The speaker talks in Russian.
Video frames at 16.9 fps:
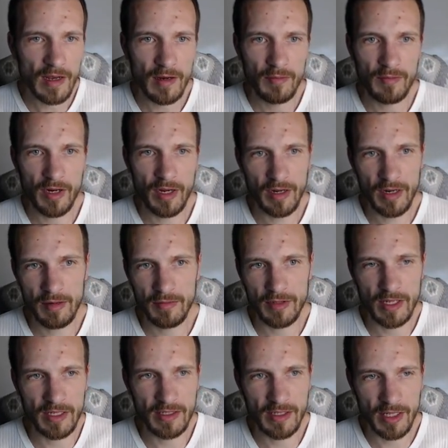Программа
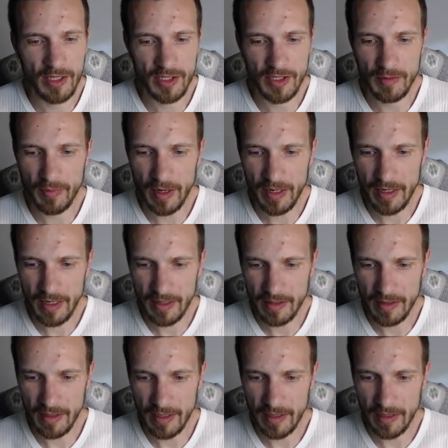достаточно
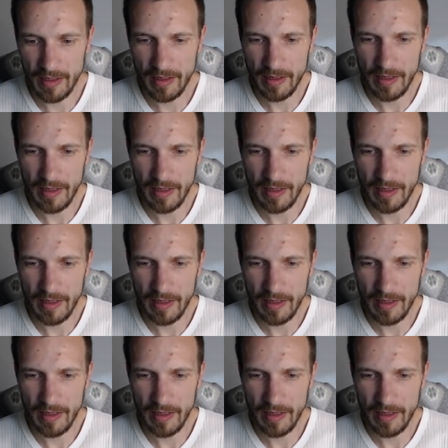понятная.